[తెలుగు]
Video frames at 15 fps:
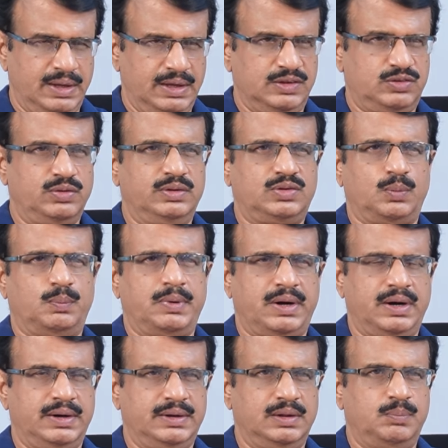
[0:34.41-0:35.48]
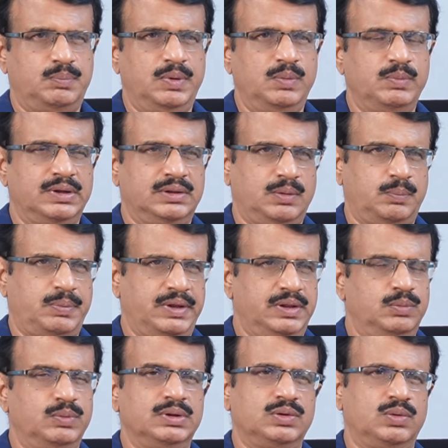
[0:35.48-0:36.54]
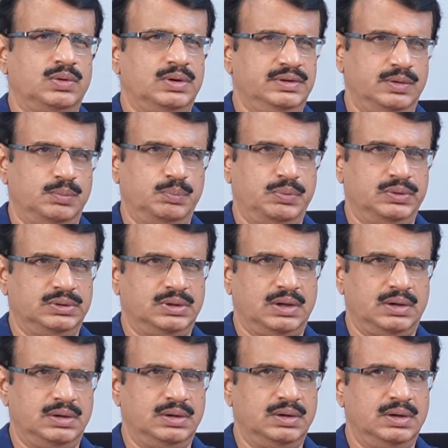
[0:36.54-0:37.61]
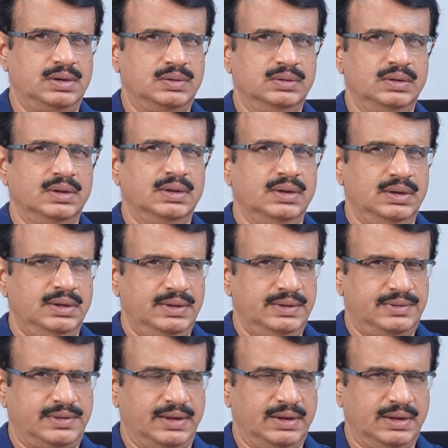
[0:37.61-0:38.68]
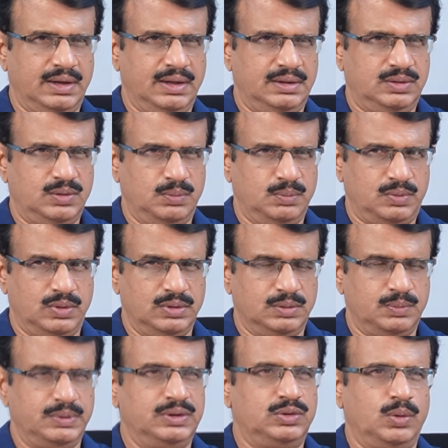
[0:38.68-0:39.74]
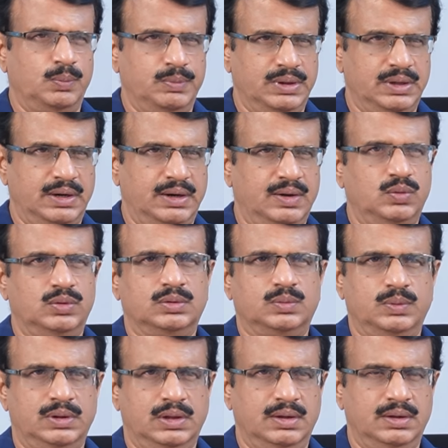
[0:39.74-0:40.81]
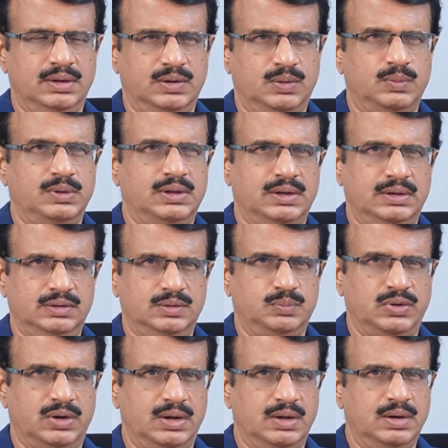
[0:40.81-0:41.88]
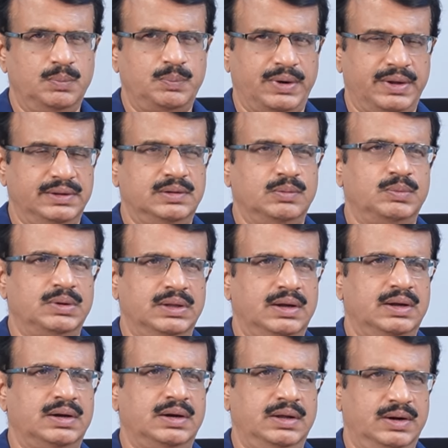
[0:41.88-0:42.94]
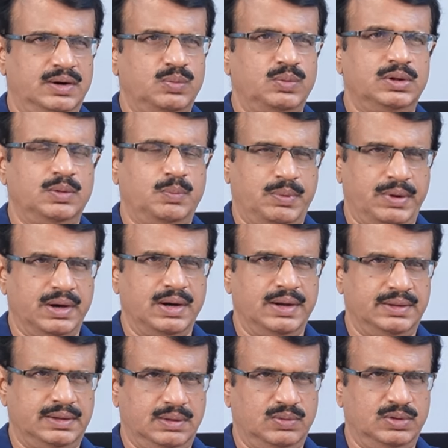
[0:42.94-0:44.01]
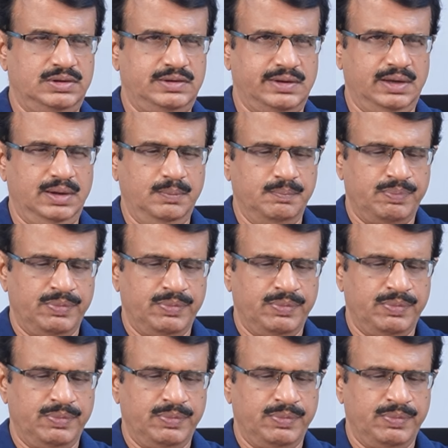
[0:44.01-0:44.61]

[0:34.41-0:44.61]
ఎస్వి సుబ్బారెడ్డి తప్ప మిగతా పది మంది కూడా జంప్ అవుతారు అంటున్నారు ఈ సంఖ్య తొమ్ కొంతమంది తొమ్మిది అని కొంతమంది ఏడు మంది అని చెప్తున్నారు ఇప్పుడైతే మన దగ్గర ఏడు మంది పేర్లు అయితే వచ్చాయి